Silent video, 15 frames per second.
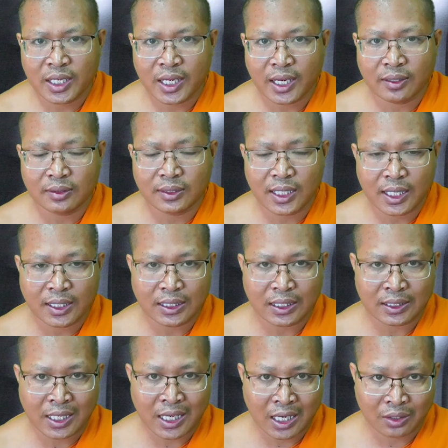hao tha tật
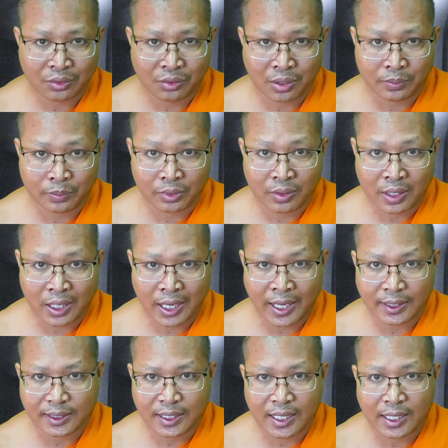tha cuột pro
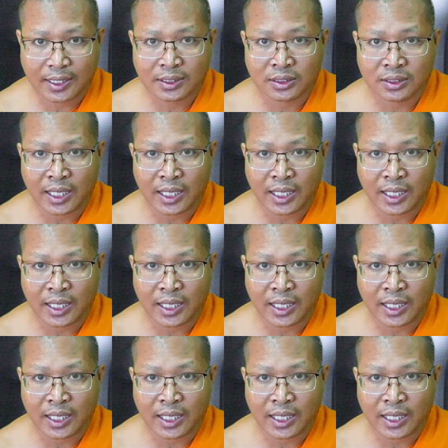ắt tha